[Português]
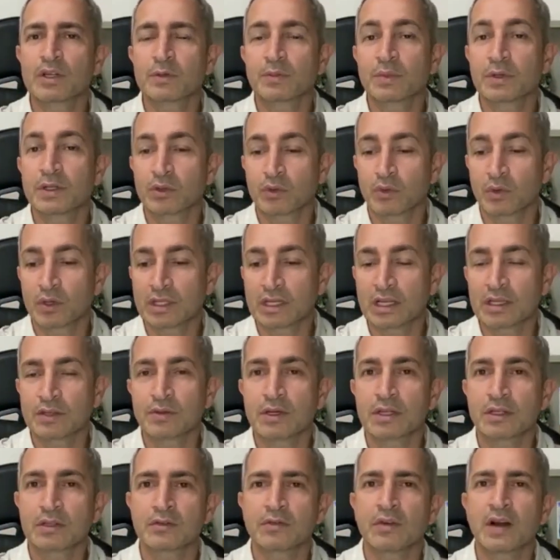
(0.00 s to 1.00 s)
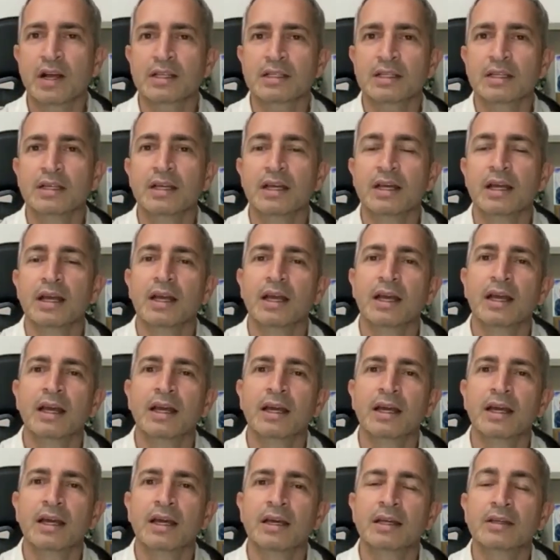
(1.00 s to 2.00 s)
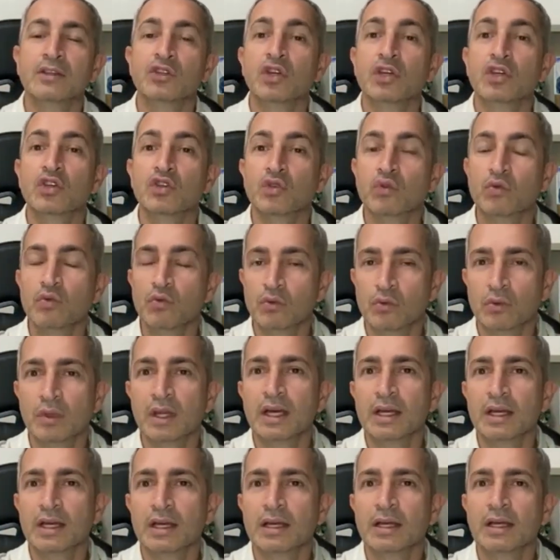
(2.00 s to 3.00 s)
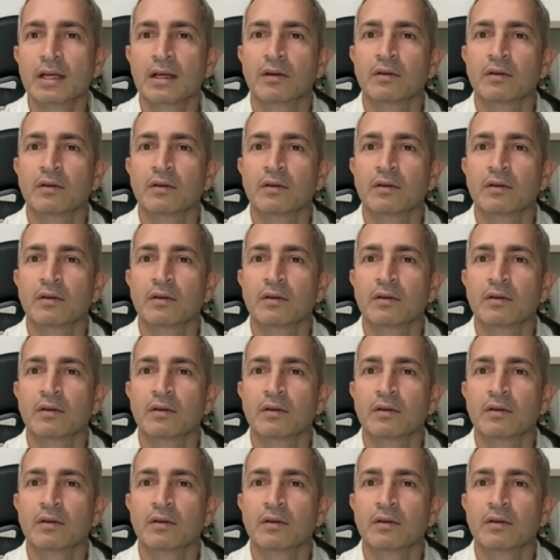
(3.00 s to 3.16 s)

As pessoas às vezes fazem é, jejum, né?